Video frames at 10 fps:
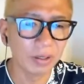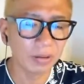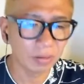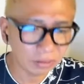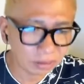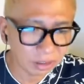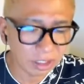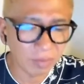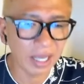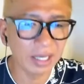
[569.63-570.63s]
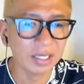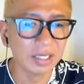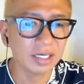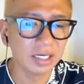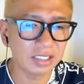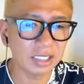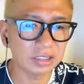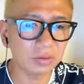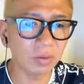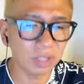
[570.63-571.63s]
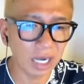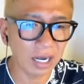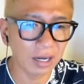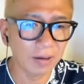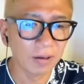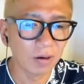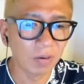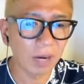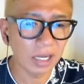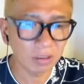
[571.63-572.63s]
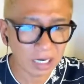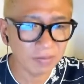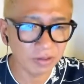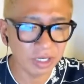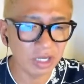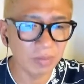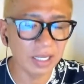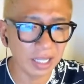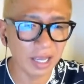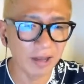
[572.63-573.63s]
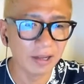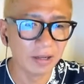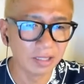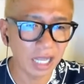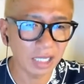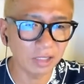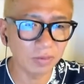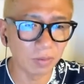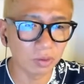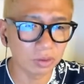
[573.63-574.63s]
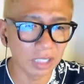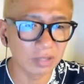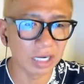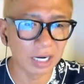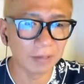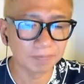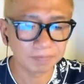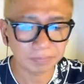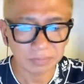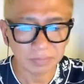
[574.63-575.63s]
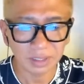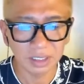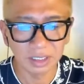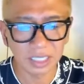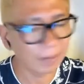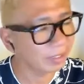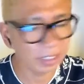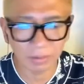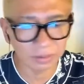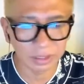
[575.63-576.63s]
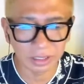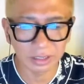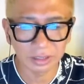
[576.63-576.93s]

本当にお前、しちがつここのか、お前のわらびの家の前で、縄跳び飛ぶことになるから。やめて、本当に。